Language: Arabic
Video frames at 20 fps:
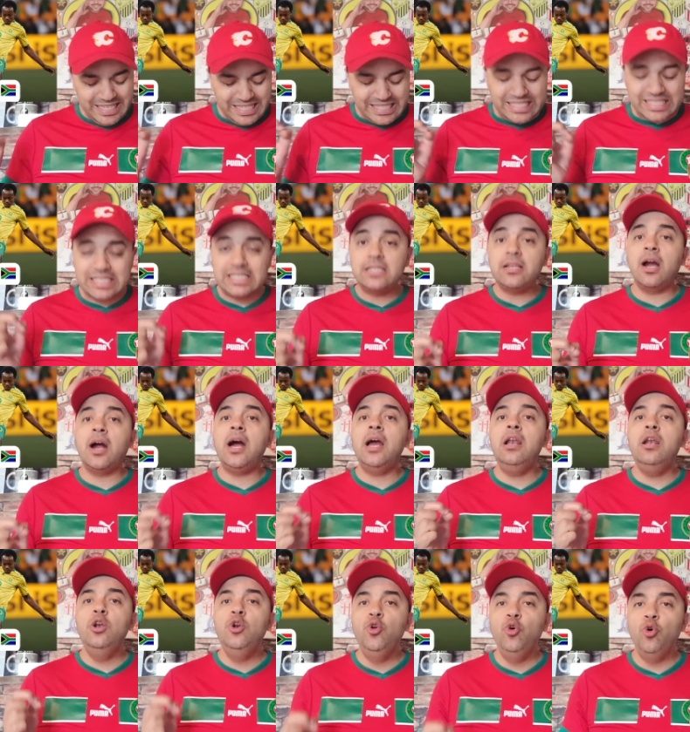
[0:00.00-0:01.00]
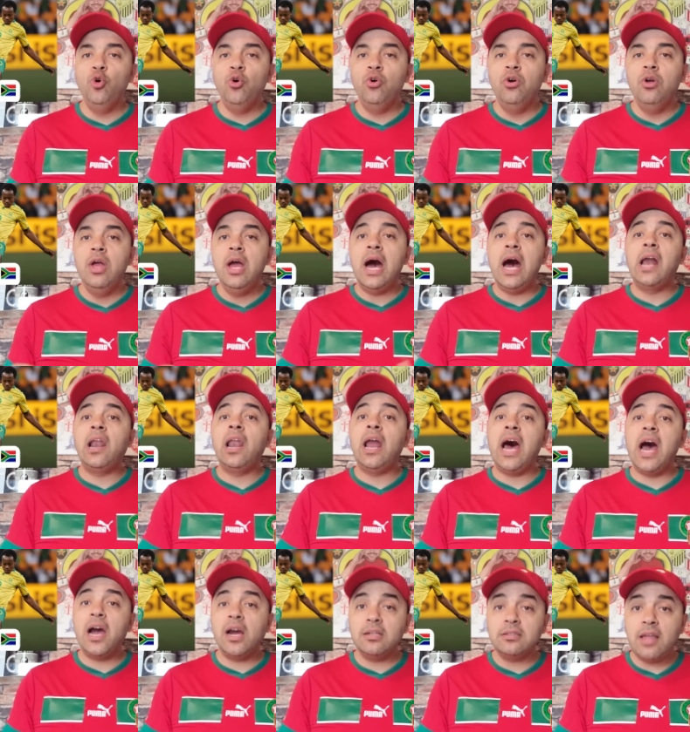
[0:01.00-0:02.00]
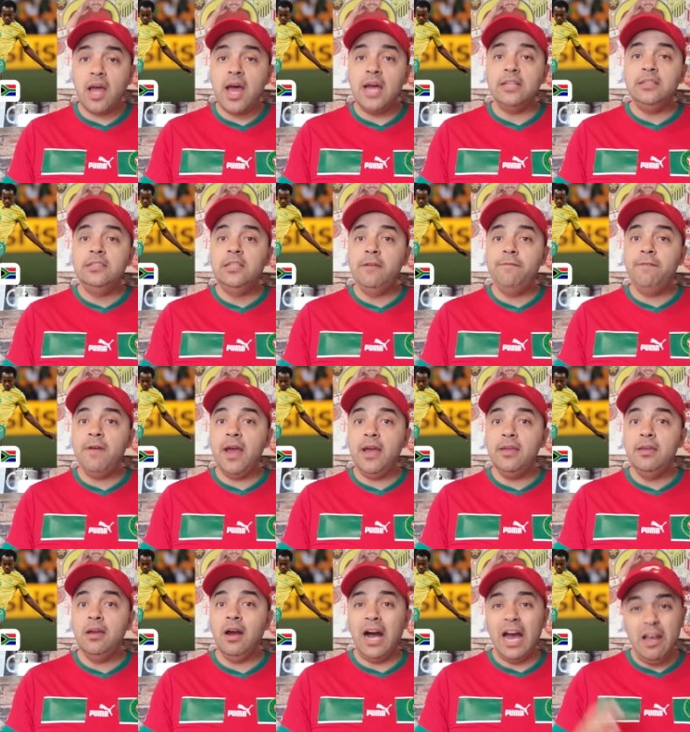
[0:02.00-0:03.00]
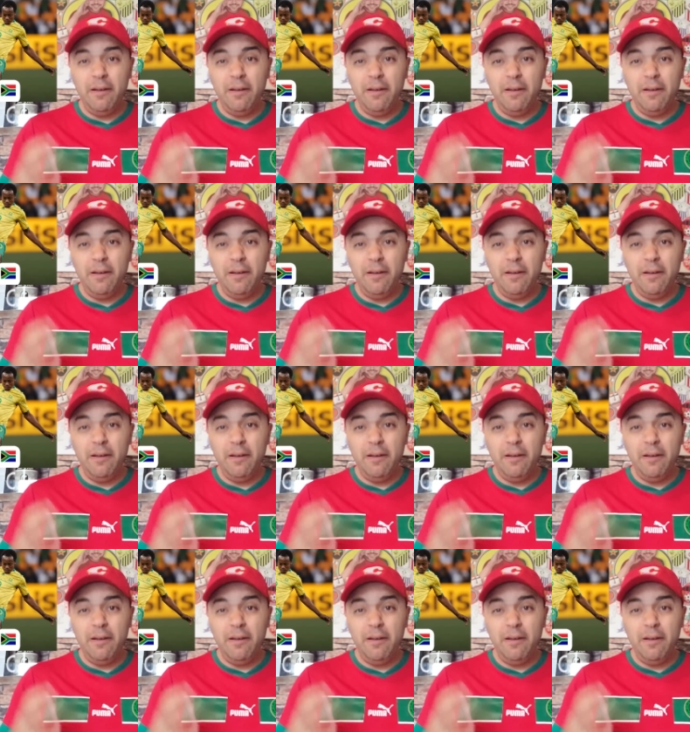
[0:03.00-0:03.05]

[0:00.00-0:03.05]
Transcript: استغلوا الاخطاء الدفاعيه